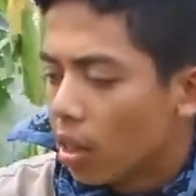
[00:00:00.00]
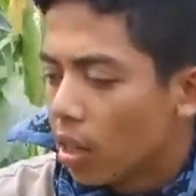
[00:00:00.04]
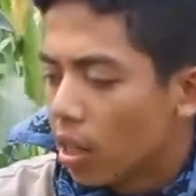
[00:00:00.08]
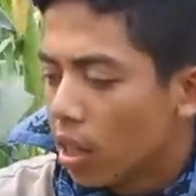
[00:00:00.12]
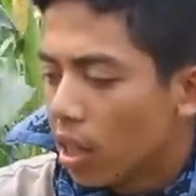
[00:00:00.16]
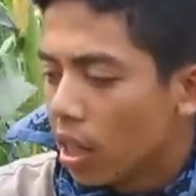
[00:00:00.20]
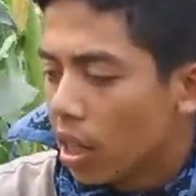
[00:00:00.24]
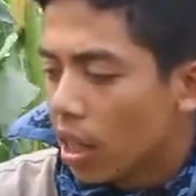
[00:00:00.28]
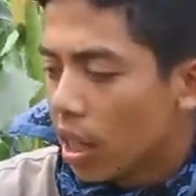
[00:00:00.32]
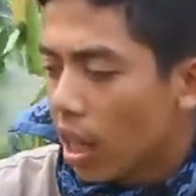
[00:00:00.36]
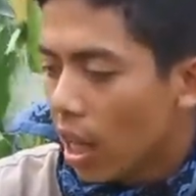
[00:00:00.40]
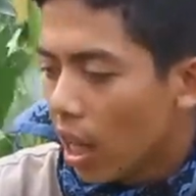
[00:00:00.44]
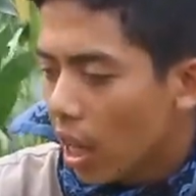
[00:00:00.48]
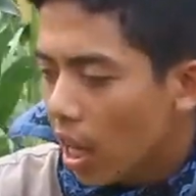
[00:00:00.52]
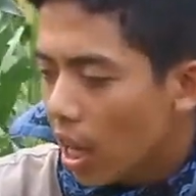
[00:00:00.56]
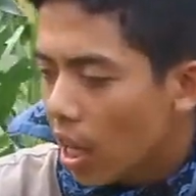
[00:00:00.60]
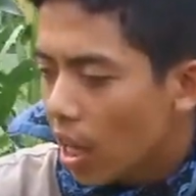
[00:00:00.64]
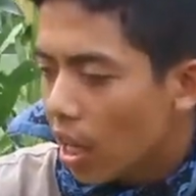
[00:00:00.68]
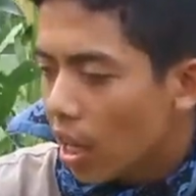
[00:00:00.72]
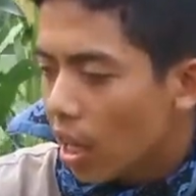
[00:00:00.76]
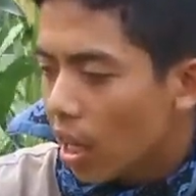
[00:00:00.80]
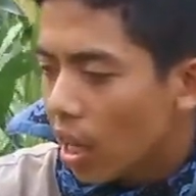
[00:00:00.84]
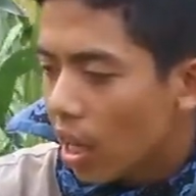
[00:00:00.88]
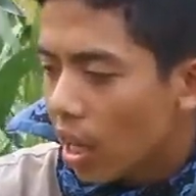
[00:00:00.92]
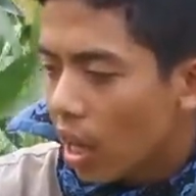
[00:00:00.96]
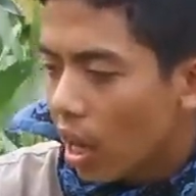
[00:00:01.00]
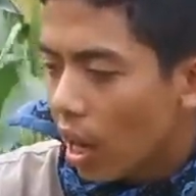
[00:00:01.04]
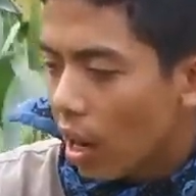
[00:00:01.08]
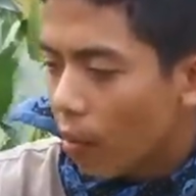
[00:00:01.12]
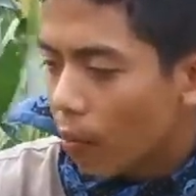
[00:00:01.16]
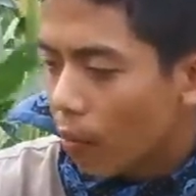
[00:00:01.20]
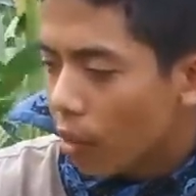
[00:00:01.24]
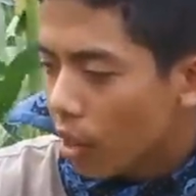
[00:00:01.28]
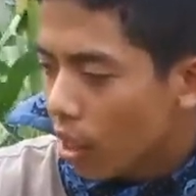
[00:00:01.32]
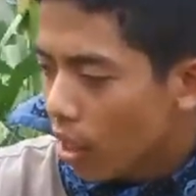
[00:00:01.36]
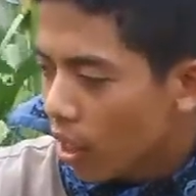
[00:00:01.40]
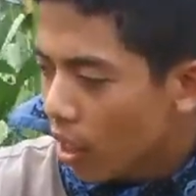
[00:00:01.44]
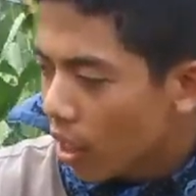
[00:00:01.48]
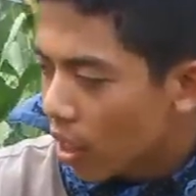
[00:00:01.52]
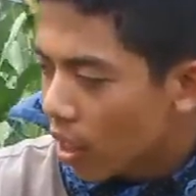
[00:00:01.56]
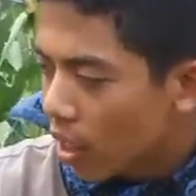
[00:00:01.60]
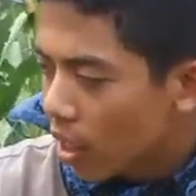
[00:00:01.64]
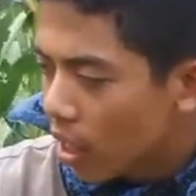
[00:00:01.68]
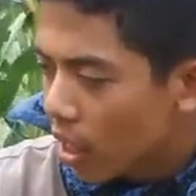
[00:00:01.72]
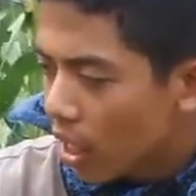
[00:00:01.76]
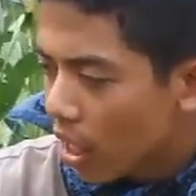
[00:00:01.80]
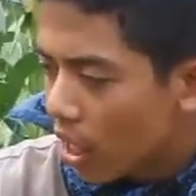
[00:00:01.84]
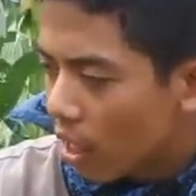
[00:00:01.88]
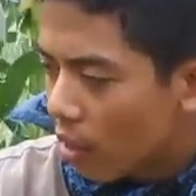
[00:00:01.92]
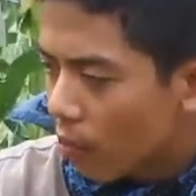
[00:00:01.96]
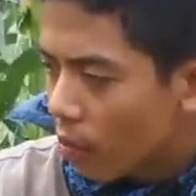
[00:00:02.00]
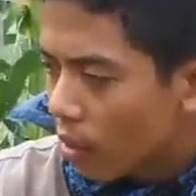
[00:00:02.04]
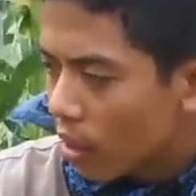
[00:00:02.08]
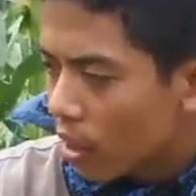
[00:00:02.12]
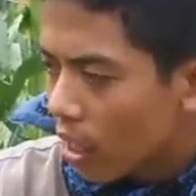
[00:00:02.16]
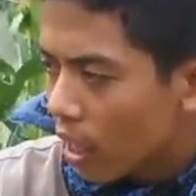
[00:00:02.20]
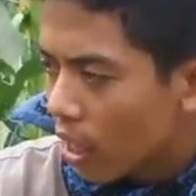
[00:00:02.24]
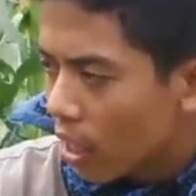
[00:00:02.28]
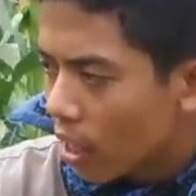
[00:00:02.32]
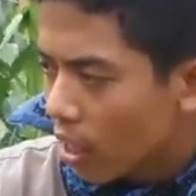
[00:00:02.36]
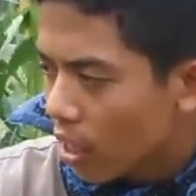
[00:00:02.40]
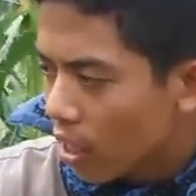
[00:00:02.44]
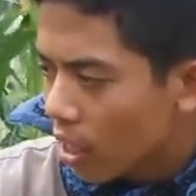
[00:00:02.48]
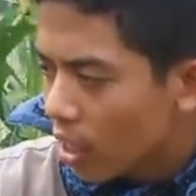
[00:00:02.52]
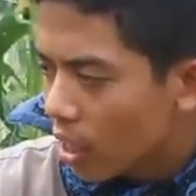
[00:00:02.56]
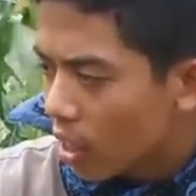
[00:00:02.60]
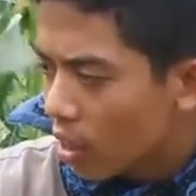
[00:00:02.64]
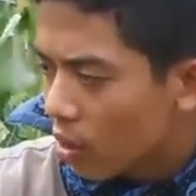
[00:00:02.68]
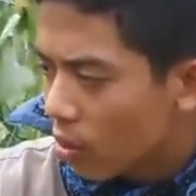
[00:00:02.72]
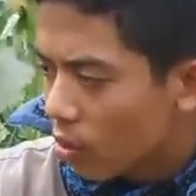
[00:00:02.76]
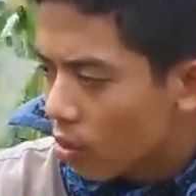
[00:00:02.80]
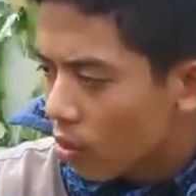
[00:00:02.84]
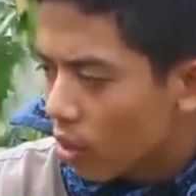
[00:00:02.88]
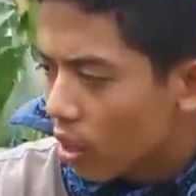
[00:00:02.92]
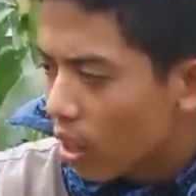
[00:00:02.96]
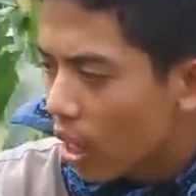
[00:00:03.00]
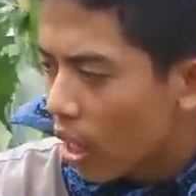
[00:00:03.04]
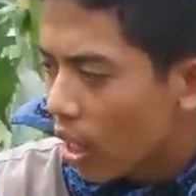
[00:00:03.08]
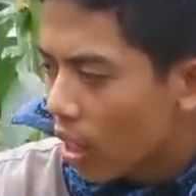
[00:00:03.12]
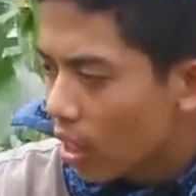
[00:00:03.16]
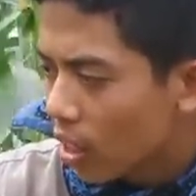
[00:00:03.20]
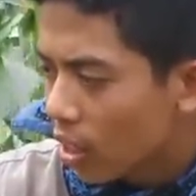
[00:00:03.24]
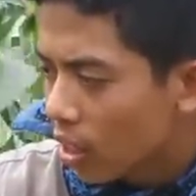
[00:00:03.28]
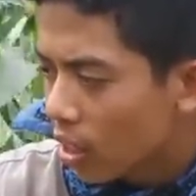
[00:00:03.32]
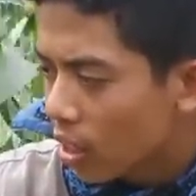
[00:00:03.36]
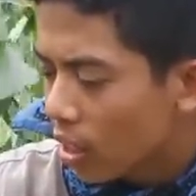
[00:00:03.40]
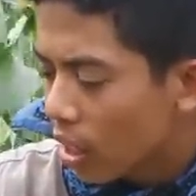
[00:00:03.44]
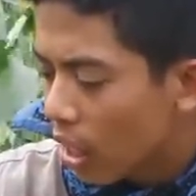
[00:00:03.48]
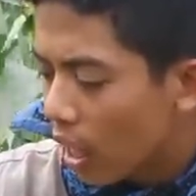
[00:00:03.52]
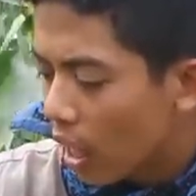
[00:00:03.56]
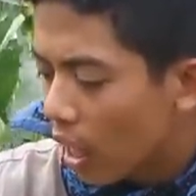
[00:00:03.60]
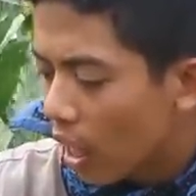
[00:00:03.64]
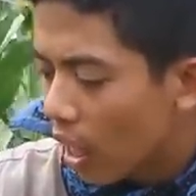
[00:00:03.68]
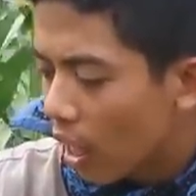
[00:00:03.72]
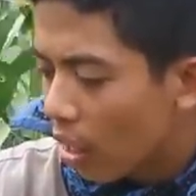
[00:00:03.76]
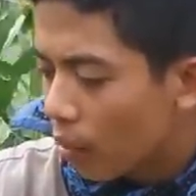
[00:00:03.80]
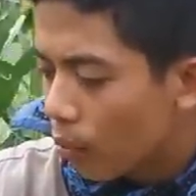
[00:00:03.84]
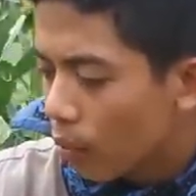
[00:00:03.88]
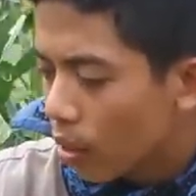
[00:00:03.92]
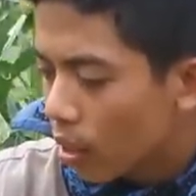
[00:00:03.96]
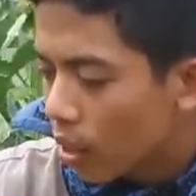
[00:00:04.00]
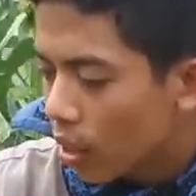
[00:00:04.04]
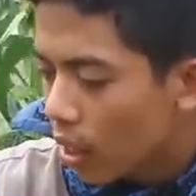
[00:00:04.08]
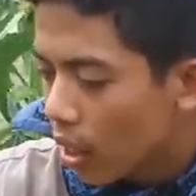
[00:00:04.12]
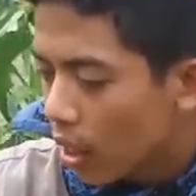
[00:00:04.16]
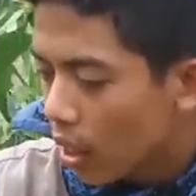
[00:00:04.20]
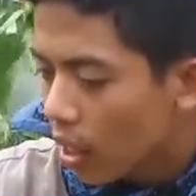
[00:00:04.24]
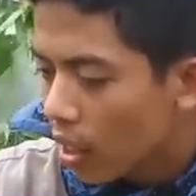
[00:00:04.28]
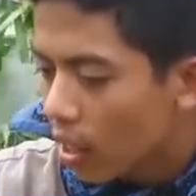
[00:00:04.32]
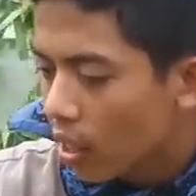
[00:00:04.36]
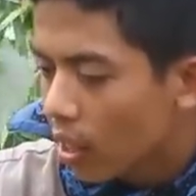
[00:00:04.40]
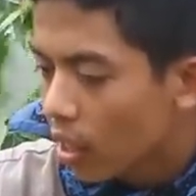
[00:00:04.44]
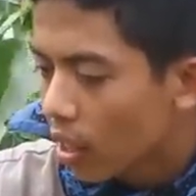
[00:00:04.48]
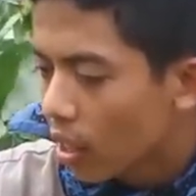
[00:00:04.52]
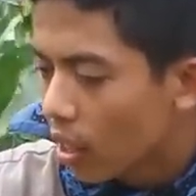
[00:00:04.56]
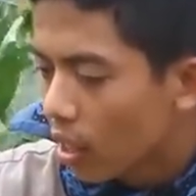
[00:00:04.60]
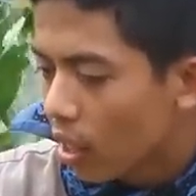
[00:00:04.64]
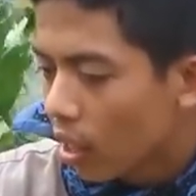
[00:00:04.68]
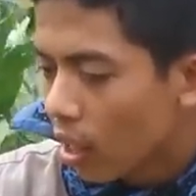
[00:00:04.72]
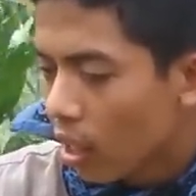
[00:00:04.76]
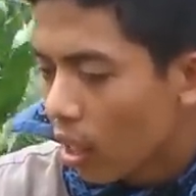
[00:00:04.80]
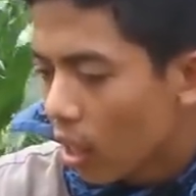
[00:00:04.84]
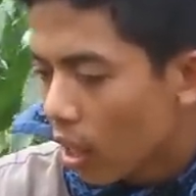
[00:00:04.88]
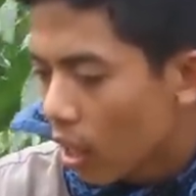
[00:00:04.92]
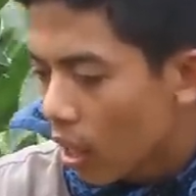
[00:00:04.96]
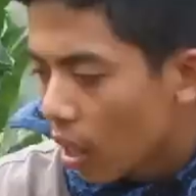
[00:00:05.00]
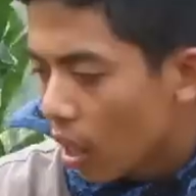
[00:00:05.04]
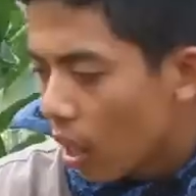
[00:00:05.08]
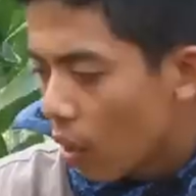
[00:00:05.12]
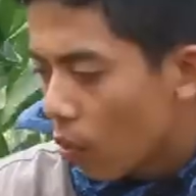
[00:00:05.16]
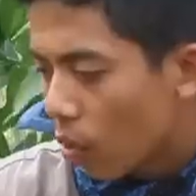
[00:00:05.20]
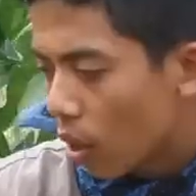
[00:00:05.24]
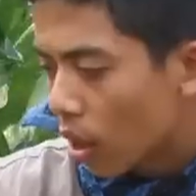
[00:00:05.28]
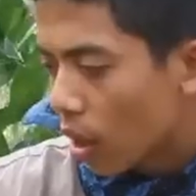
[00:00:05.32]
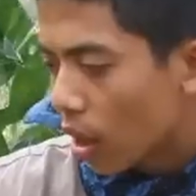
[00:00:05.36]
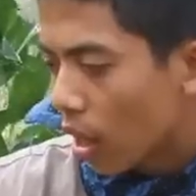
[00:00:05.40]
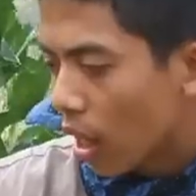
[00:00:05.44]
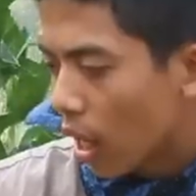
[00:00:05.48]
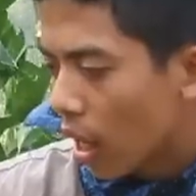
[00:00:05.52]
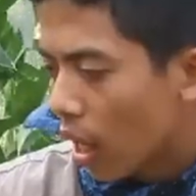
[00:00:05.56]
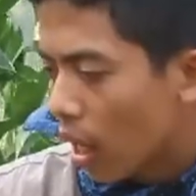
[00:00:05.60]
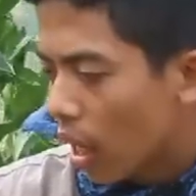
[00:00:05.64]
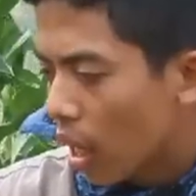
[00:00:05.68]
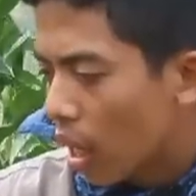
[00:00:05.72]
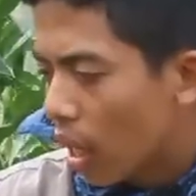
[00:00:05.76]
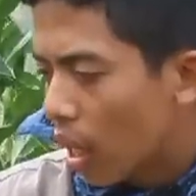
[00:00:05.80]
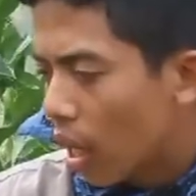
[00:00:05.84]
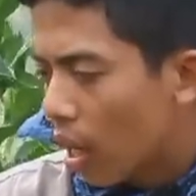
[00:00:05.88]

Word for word: jadinya abi ngiring petani gitu benar entah abi teh kawitna